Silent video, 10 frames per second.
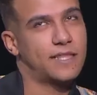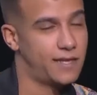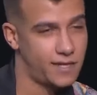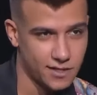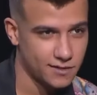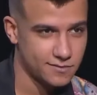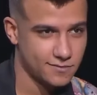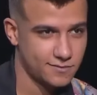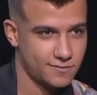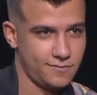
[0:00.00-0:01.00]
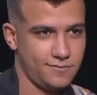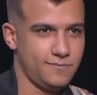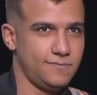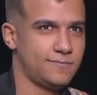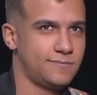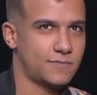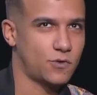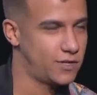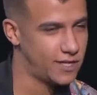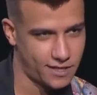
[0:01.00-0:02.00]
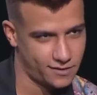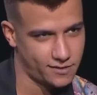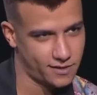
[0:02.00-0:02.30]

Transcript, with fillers: ليا انا ليك انت ولا لحد